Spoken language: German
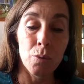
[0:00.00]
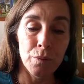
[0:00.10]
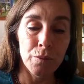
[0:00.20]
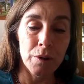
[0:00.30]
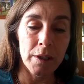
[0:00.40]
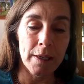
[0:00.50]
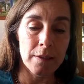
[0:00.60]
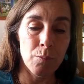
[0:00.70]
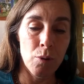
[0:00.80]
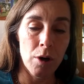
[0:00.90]
und für den
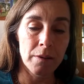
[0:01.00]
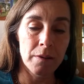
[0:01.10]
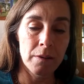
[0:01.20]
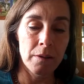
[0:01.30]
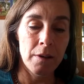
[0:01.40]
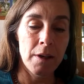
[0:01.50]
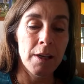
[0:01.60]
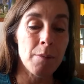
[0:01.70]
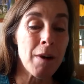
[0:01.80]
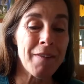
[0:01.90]
Export,
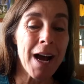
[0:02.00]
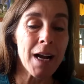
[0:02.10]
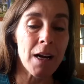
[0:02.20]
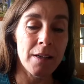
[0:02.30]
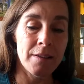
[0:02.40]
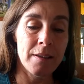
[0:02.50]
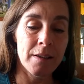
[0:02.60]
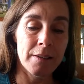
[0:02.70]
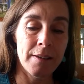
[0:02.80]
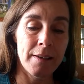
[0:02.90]
immer
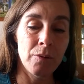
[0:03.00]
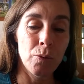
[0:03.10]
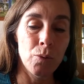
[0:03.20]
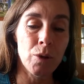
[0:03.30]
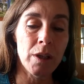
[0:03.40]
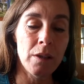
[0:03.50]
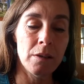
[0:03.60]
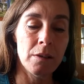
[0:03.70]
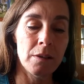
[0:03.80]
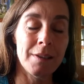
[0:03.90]
waghalsigere
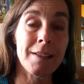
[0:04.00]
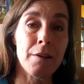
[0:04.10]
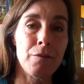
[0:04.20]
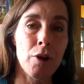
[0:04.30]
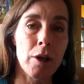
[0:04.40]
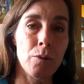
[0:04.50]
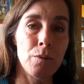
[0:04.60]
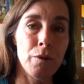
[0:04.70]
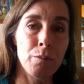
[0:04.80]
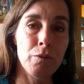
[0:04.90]
Technologien in der Förderung
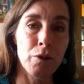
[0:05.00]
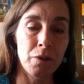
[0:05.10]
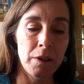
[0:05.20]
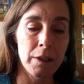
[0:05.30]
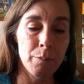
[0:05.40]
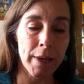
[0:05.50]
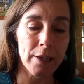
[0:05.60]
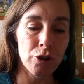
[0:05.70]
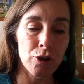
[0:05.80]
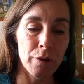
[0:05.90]
von fossilen
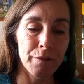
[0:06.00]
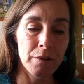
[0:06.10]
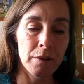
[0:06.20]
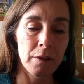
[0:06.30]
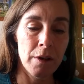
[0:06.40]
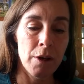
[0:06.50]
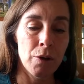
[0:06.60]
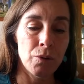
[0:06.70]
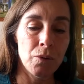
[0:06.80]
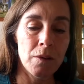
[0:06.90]
Brennstoffen,
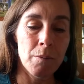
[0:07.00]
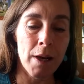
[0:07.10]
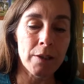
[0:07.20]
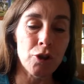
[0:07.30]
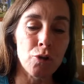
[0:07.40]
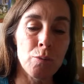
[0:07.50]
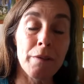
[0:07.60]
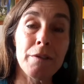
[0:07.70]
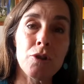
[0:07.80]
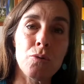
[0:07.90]
systematische
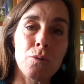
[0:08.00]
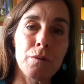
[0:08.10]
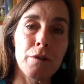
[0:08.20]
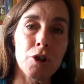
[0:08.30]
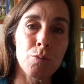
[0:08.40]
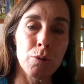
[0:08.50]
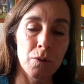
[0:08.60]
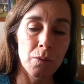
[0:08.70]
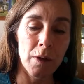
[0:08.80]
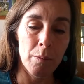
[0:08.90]
Überfischung und
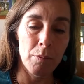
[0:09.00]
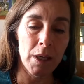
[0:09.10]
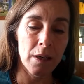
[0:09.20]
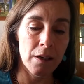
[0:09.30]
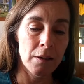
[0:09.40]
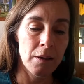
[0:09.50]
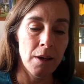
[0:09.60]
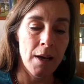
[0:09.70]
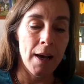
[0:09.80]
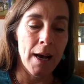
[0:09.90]
Verschmutzung der Meere –
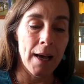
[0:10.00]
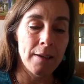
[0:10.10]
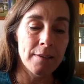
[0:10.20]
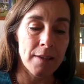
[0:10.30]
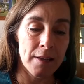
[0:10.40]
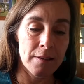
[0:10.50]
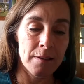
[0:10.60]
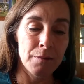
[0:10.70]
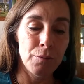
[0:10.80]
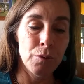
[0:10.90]

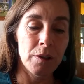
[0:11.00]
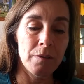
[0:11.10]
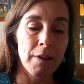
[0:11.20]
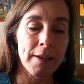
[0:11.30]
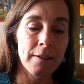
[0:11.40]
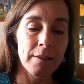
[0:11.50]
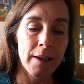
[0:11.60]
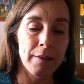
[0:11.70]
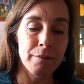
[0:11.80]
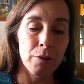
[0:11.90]
Alsass führt in weiten
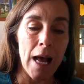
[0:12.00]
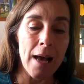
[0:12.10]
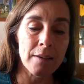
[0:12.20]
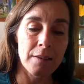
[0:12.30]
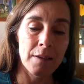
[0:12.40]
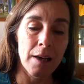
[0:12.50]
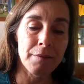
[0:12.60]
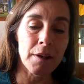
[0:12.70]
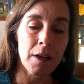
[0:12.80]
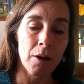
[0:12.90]
Teilen von Asien,
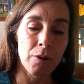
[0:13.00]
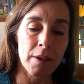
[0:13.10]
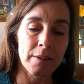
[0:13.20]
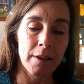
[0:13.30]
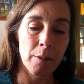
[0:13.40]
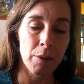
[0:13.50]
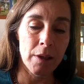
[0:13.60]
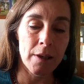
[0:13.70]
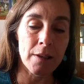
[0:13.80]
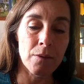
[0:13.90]
Afrika und
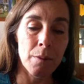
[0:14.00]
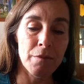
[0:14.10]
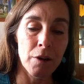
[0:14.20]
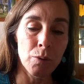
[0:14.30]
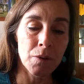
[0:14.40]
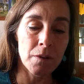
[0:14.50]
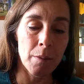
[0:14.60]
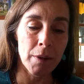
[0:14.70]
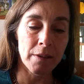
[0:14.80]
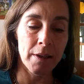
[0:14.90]
Lateinamerika zu einem Verlust
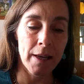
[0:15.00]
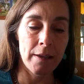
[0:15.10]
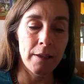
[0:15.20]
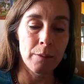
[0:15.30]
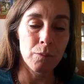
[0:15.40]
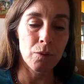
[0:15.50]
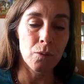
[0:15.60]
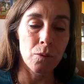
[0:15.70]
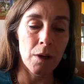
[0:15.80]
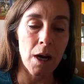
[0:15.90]
der materiellen
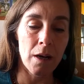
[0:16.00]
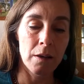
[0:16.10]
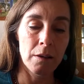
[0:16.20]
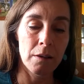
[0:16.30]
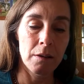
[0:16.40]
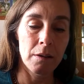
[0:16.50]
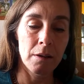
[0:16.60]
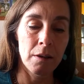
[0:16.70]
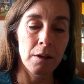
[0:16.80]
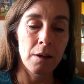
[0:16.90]
Lebensgrundlagen.
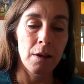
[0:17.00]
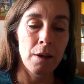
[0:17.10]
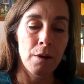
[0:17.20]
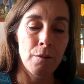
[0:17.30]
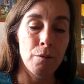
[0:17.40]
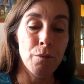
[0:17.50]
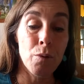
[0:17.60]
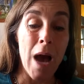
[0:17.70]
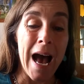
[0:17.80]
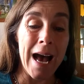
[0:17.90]
Wo
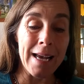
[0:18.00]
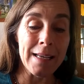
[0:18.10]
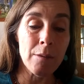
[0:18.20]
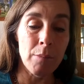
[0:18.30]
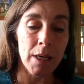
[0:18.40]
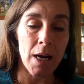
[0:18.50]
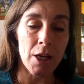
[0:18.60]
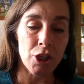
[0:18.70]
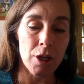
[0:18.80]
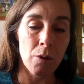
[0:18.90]
früher ein
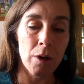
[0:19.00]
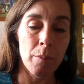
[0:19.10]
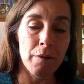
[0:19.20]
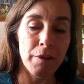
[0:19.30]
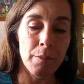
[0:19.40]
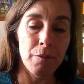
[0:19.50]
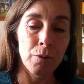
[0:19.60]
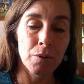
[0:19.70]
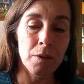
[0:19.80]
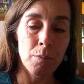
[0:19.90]
Megastaudamm auf einem
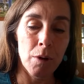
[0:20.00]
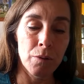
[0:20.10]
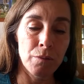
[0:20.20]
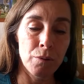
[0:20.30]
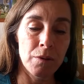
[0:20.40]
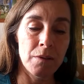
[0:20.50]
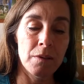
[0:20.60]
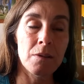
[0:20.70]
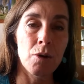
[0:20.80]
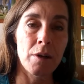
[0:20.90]
Fluss gebaut wurde,
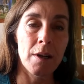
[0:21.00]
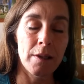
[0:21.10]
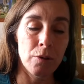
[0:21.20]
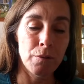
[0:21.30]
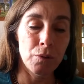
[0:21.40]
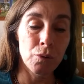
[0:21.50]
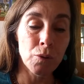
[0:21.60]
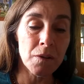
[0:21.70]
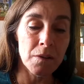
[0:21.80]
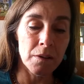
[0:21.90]
sind es heute gleich oft
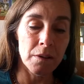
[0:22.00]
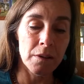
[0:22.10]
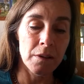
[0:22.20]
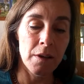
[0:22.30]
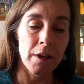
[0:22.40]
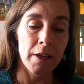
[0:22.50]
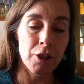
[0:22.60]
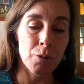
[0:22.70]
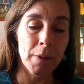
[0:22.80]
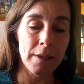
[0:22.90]
Dutzende,
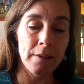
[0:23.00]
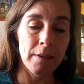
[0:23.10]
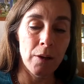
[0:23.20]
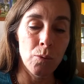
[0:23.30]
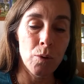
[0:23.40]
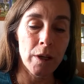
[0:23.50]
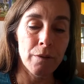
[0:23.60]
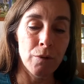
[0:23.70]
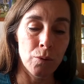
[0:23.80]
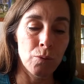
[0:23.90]
entsprechend der
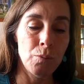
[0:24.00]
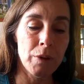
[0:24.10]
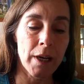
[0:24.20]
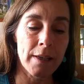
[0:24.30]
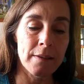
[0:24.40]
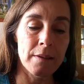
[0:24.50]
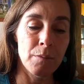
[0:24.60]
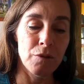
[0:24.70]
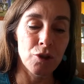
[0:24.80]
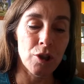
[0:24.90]
Logik von
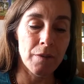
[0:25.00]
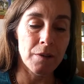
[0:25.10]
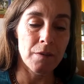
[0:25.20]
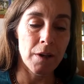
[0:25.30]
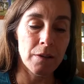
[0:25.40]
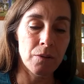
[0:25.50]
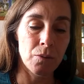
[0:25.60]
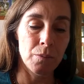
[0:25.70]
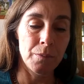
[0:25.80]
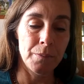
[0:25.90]
unbegrenztem Wirtschaftswachstum.